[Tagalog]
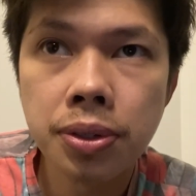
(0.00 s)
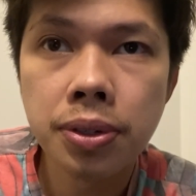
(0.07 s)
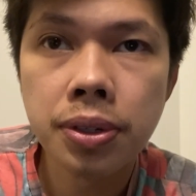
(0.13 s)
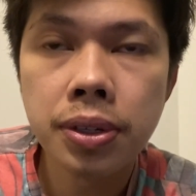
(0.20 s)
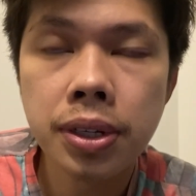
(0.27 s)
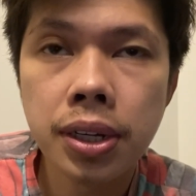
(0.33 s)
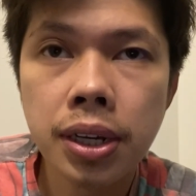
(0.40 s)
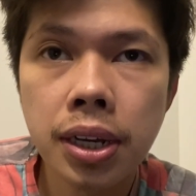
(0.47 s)

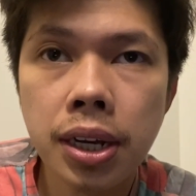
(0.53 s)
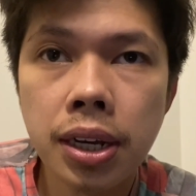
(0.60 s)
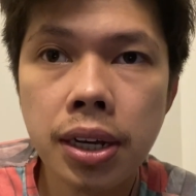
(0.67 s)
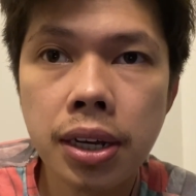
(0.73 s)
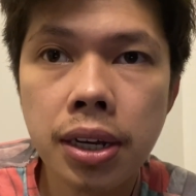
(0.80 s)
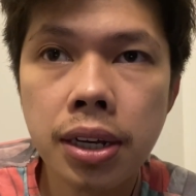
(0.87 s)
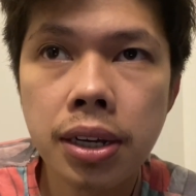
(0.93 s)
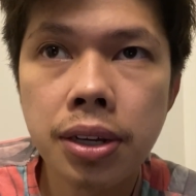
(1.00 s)

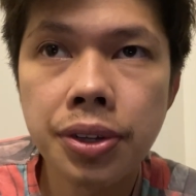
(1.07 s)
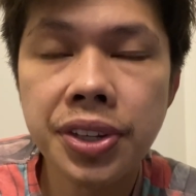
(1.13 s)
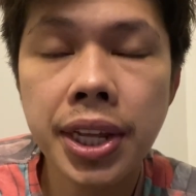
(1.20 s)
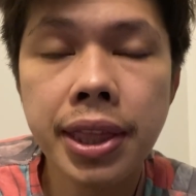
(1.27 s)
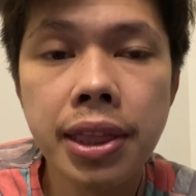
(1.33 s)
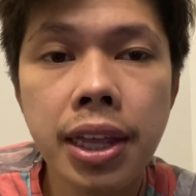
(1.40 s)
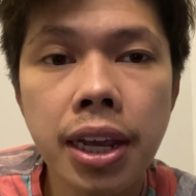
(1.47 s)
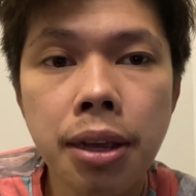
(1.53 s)
uh, on that
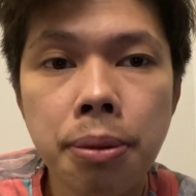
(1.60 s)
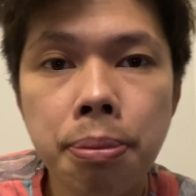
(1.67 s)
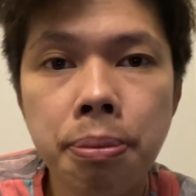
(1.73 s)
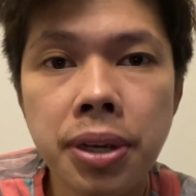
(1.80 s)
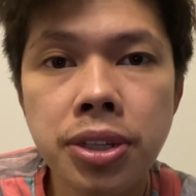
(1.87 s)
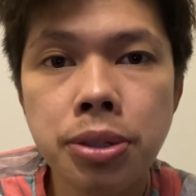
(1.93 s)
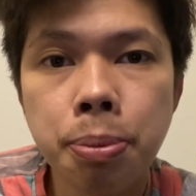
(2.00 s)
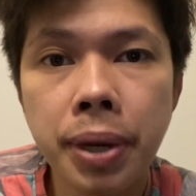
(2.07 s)
day
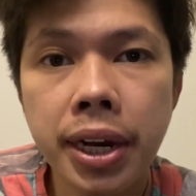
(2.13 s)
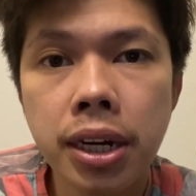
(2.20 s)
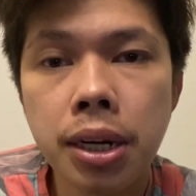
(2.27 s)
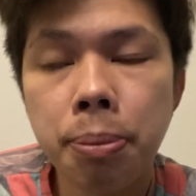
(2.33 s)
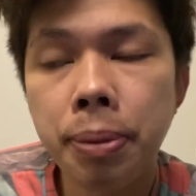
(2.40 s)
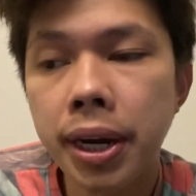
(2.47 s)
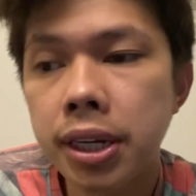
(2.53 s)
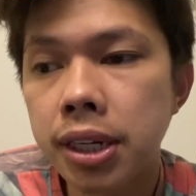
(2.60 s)
medyo parang
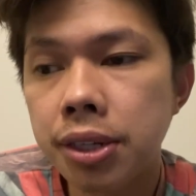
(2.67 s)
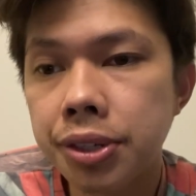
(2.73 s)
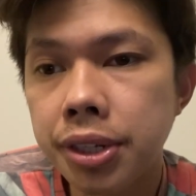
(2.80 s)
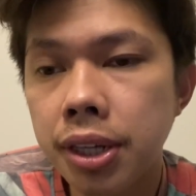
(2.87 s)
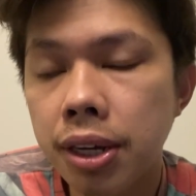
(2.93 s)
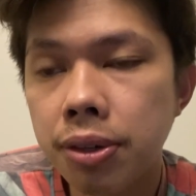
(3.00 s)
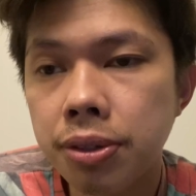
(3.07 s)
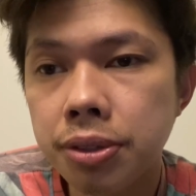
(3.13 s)
na-paranoid
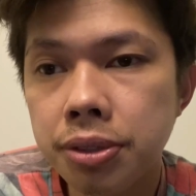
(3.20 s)
ako.